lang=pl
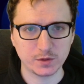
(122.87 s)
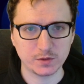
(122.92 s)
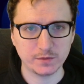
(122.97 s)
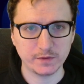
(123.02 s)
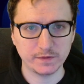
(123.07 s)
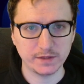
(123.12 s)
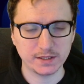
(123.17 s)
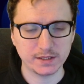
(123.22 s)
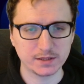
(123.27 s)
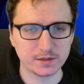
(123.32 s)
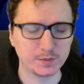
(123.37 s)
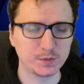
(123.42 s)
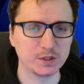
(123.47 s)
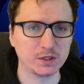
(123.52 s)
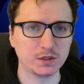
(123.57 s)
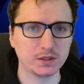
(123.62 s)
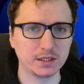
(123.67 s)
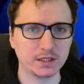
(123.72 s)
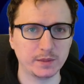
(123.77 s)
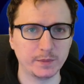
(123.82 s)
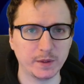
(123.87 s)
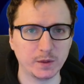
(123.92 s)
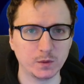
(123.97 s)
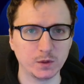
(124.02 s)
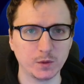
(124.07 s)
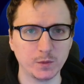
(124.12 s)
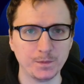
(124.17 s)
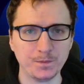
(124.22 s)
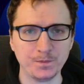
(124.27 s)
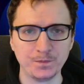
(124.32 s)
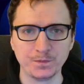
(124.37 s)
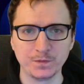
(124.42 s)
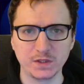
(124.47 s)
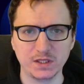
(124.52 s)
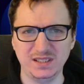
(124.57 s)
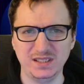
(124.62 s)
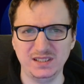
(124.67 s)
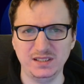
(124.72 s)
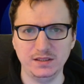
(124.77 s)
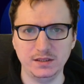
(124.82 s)
porozmawianie z psychoterapeutą.
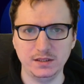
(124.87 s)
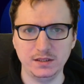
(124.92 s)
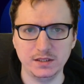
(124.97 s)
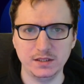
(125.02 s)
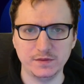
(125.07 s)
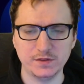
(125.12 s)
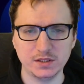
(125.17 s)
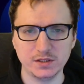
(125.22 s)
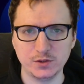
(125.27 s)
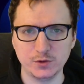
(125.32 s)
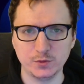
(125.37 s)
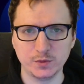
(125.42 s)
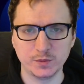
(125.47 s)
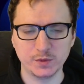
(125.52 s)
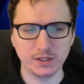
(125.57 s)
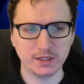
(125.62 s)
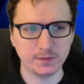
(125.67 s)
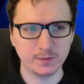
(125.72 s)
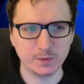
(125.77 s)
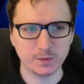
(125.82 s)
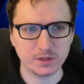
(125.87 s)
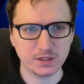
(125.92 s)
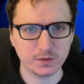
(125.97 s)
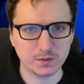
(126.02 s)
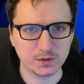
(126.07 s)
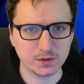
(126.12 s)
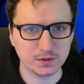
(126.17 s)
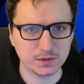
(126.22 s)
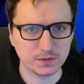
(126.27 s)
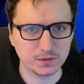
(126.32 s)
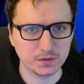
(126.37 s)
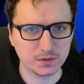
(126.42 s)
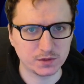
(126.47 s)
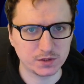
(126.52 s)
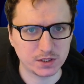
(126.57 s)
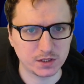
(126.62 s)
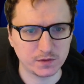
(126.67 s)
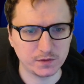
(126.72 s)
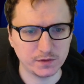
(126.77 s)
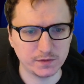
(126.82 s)
I, i nie wstydziłbym się, ja bym chciał to
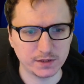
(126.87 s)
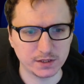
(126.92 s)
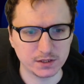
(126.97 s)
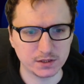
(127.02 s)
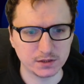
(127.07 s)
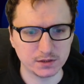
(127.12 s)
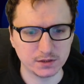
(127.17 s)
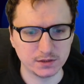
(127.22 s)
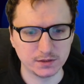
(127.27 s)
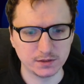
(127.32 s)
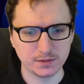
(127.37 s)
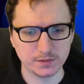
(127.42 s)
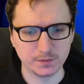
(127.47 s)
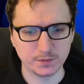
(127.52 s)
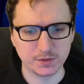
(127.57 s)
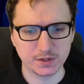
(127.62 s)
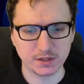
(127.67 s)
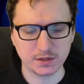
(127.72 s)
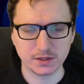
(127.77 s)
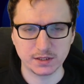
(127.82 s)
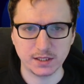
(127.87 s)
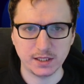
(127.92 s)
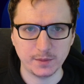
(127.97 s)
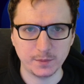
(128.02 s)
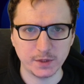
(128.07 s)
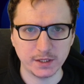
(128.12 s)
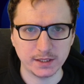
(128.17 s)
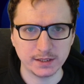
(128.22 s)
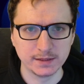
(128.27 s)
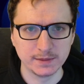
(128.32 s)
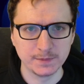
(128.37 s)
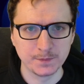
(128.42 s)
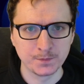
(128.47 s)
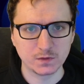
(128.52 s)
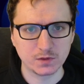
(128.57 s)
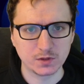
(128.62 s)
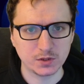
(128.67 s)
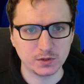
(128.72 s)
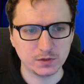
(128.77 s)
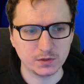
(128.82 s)
odczarowywać, e, psychoterapię.
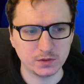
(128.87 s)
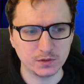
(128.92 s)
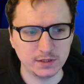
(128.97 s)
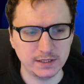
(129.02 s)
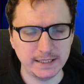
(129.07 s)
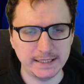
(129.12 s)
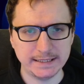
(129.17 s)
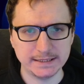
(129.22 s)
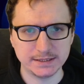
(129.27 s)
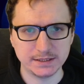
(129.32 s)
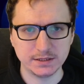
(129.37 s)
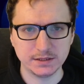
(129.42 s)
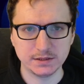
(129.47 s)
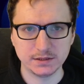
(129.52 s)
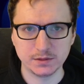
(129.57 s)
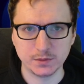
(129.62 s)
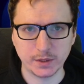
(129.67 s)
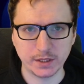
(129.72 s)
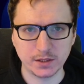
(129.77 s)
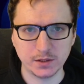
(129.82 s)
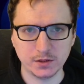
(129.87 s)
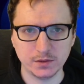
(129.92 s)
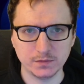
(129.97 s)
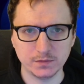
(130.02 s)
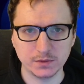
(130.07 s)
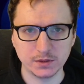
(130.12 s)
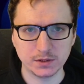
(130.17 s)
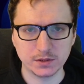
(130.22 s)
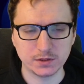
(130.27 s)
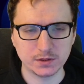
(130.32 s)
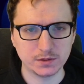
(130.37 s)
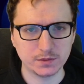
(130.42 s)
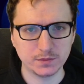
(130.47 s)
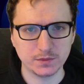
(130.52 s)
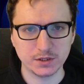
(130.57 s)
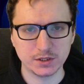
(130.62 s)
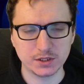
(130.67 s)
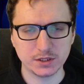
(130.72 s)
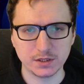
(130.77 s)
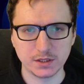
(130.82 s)
To nie jest nic złego i to
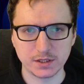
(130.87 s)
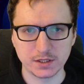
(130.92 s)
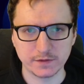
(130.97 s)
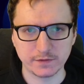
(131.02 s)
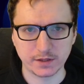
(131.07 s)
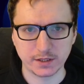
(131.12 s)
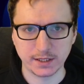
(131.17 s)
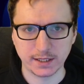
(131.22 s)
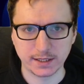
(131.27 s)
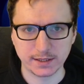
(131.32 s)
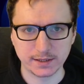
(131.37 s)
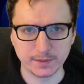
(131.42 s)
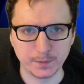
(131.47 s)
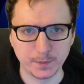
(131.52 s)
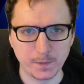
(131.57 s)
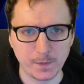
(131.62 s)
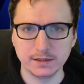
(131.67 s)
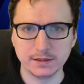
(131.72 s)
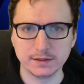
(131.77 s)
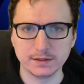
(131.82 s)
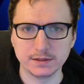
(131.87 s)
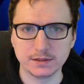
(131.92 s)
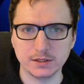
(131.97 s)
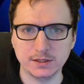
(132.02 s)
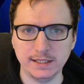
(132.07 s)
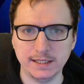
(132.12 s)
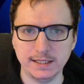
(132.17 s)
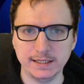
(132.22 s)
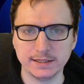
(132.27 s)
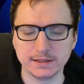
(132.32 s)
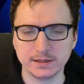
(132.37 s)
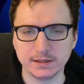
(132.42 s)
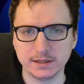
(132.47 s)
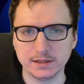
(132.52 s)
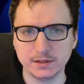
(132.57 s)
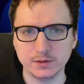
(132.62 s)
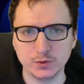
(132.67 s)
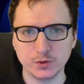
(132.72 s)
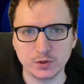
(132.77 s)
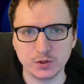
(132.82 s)
nie czynicie wariatem. E, co dalej?
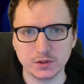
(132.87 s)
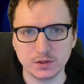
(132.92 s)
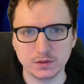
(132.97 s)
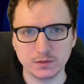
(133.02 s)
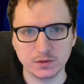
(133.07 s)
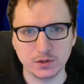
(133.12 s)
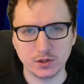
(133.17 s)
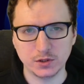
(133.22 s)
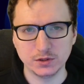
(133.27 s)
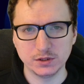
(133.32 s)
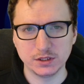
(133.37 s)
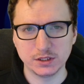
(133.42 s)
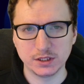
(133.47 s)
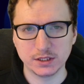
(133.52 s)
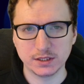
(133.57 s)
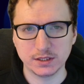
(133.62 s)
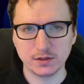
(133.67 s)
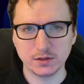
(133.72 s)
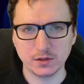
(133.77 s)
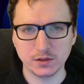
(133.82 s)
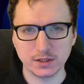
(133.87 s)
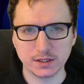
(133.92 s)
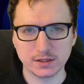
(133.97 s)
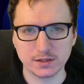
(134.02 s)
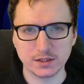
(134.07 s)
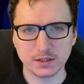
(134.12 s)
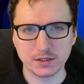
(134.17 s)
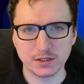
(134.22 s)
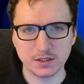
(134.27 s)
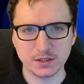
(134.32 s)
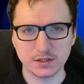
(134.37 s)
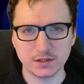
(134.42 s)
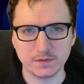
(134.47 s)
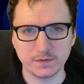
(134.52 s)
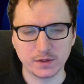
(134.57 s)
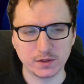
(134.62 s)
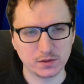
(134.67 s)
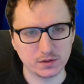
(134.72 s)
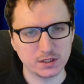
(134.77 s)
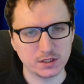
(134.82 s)
Kiedy już kończy się ten okres
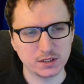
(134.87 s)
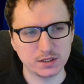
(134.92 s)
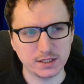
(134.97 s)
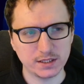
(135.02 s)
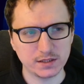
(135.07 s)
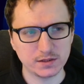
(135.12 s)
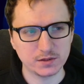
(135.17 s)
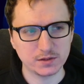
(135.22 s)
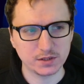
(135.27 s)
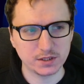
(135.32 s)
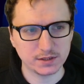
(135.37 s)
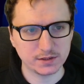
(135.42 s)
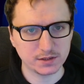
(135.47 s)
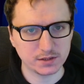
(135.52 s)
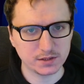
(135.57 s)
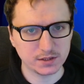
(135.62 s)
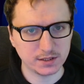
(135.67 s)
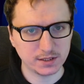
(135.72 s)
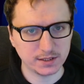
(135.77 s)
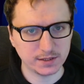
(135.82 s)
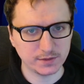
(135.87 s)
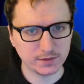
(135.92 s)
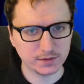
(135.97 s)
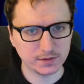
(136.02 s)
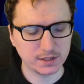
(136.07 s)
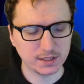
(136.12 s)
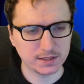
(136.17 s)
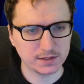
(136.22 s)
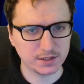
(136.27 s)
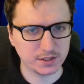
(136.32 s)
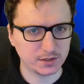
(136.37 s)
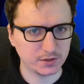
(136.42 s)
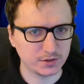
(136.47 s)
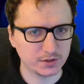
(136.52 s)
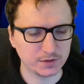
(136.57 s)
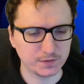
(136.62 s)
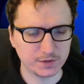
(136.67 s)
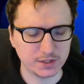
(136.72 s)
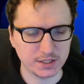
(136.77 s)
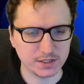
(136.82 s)
dzieciństwa, no chociaż teraz on się zaczyna, teraz się
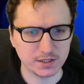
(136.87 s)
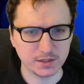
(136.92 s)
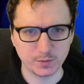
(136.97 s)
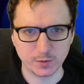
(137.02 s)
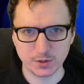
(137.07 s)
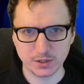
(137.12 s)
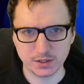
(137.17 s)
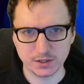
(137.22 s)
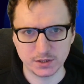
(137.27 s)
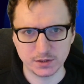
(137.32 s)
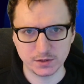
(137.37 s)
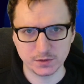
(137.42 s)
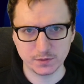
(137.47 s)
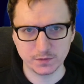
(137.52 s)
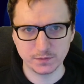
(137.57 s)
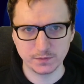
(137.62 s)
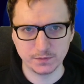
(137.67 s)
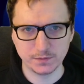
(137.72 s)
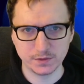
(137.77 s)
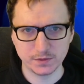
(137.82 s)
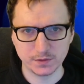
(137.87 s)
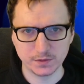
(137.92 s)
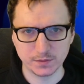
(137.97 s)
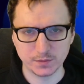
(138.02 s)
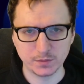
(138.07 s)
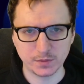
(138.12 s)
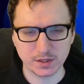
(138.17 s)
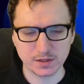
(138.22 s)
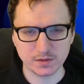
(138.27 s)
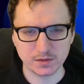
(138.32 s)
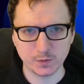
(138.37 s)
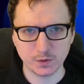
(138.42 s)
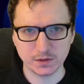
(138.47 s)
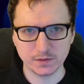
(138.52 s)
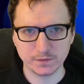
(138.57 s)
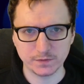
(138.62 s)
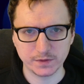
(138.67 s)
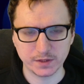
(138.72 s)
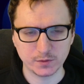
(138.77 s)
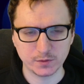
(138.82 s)
kończy wcześniej, bo dzieci w bardzo
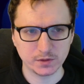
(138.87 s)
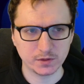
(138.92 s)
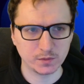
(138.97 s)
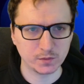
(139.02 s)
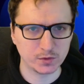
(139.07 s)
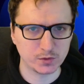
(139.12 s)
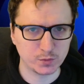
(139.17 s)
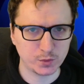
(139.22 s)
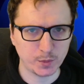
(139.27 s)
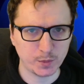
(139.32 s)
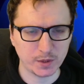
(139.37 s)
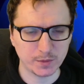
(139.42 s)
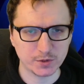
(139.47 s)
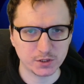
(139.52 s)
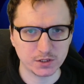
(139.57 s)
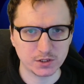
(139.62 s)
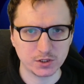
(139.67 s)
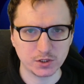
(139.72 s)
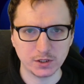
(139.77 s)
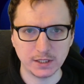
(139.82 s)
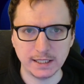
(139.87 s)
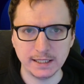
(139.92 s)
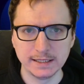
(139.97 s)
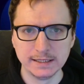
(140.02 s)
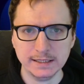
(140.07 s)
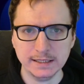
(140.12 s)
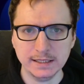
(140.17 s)
młodym wieku idą do żłobka, przedszkola.